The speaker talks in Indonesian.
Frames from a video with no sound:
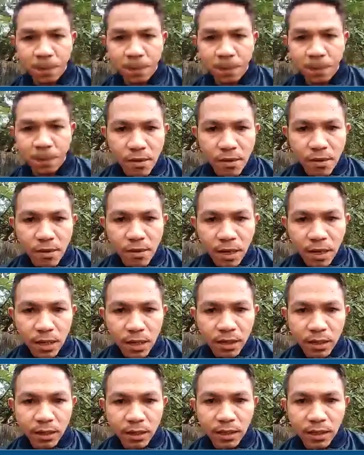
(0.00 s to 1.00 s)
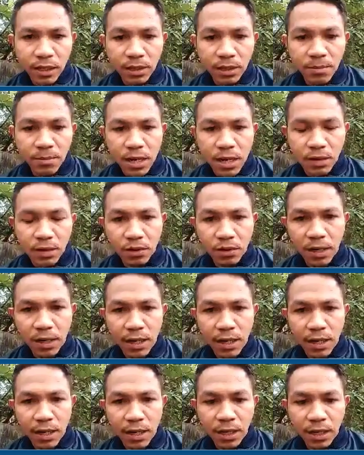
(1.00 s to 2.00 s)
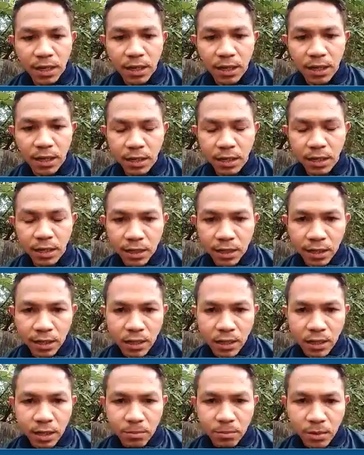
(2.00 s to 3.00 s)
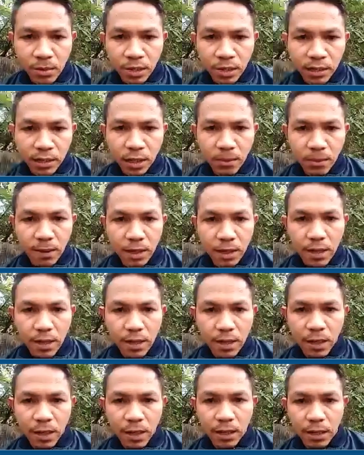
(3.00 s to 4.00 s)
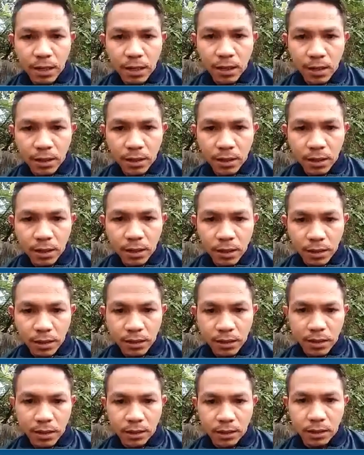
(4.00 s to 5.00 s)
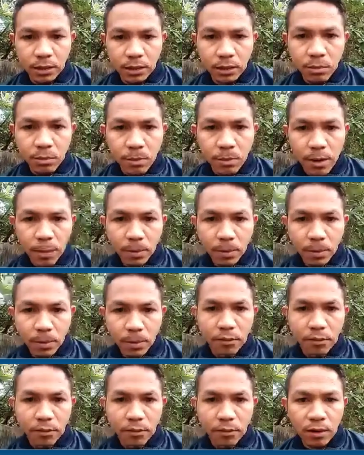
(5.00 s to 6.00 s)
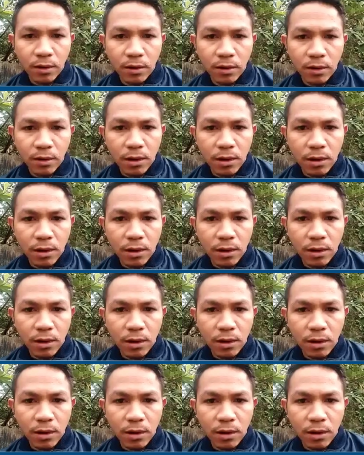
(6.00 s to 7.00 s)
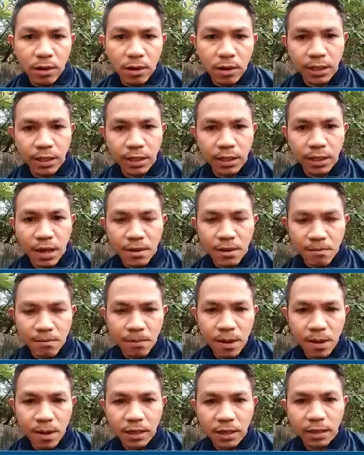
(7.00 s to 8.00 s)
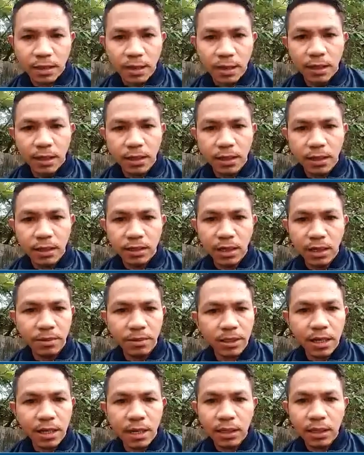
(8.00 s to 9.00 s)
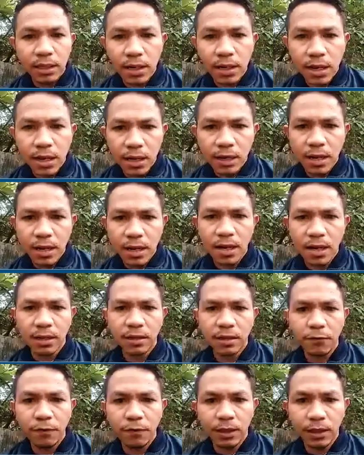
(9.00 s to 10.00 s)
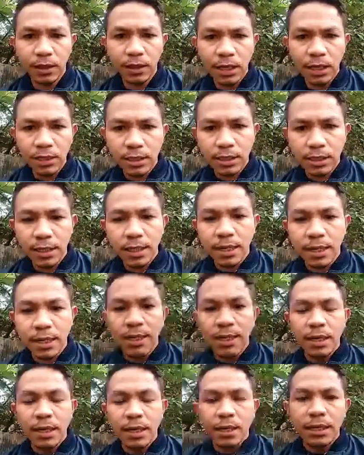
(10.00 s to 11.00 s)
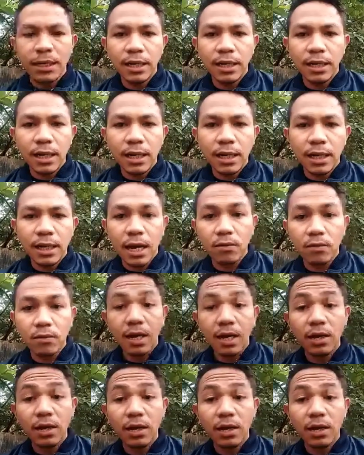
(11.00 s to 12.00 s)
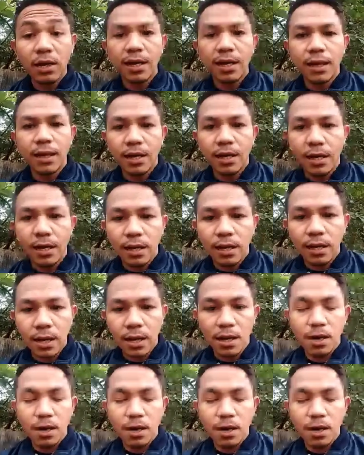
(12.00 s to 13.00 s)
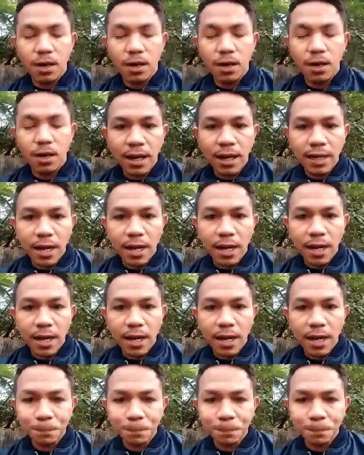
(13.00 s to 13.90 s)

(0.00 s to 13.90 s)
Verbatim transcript: mewah yang dibangun oleh pemerintah pada uh, beberapa tahun lalu ini sampai saat ini nampak sama sekali tidak ada aktivitas yang dilakukan oleh uh, pedagang.